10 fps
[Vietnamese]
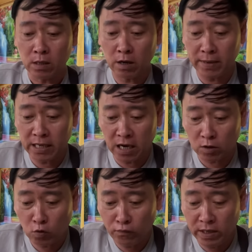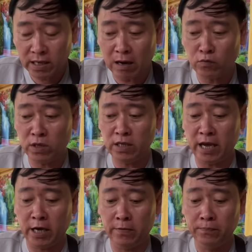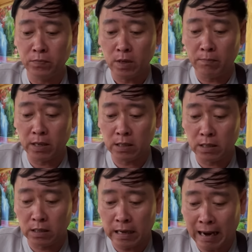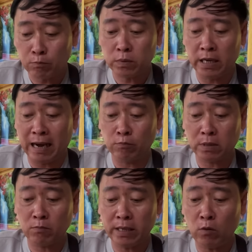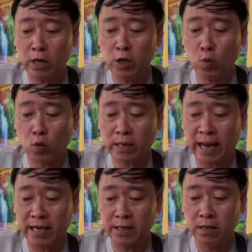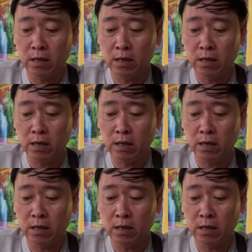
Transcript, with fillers: chứ bây giờ tôi khuyên câu như vậy mình học thì học trong giáo lý của thầy